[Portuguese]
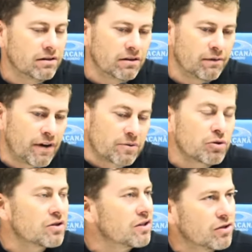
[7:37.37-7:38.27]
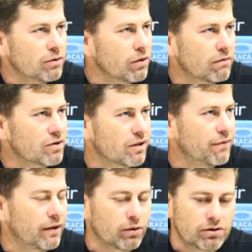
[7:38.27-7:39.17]
e, e faz muito sentido o que você
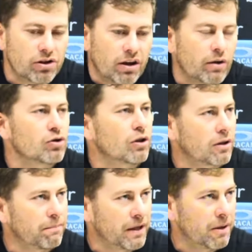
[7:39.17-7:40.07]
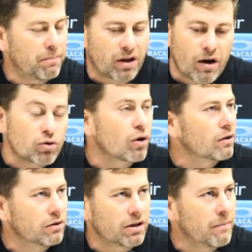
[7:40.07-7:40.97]
falou de ter o JP, porque é um
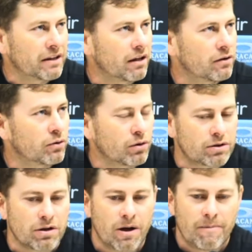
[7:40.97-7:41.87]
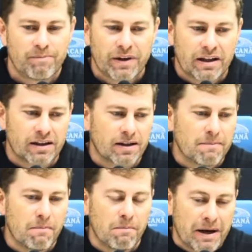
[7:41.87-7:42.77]
jogador também talentoso, é,
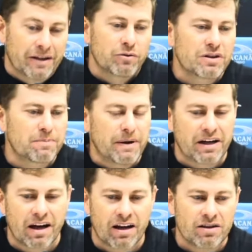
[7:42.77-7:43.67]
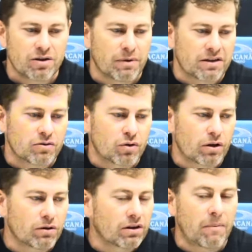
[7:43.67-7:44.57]
menos experiente, mas é um
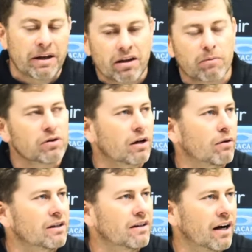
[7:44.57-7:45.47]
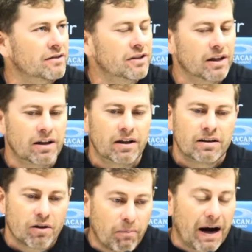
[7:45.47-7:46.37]
jogador que também tem muita qualidade.
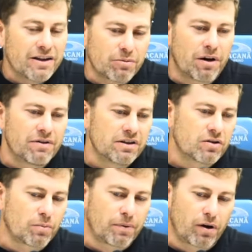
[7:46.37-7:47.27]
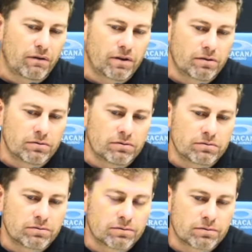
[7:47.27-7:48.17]
Então, mais uma vez, isso prova
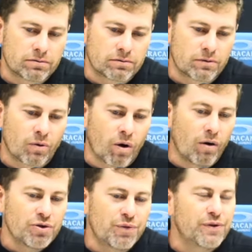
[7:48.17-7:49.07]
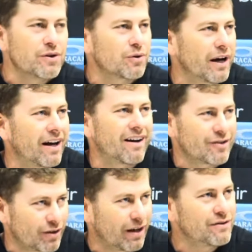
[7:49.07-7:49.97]
o, o, o quão difícil é
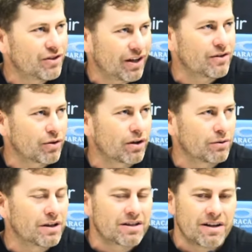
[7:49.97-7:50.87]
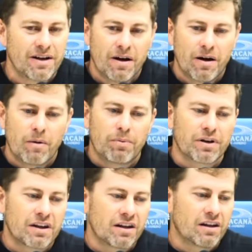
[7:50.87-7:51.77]
relacionar 23 jogadores.
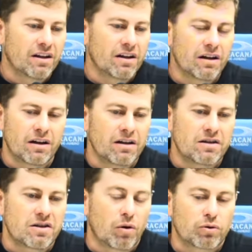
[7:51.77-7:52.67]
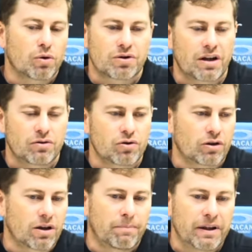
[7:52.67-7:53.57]
Porque se eu trouxesse o
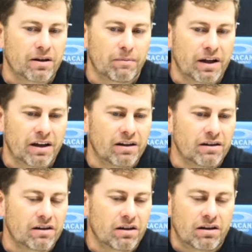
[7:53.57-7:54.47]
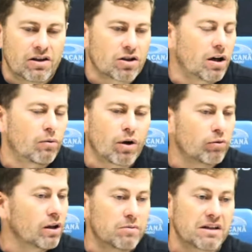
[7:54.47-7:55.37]
JP também e, e deixar o
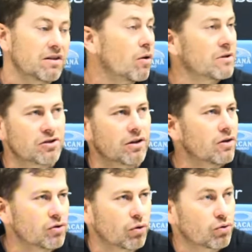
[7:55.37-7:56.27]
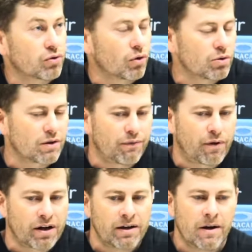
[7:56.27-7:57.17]
Galdames, assim como a gente deixou o Souza
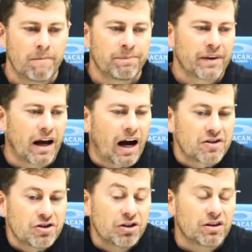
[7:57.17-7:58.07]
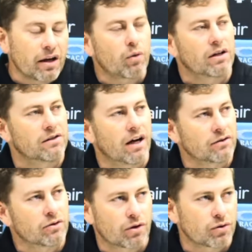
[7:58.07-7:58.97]
fora, a gente tem
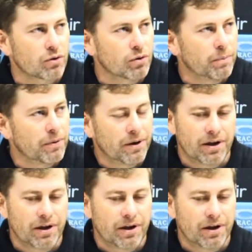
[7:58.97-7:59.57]
qualidade no nosso grupo.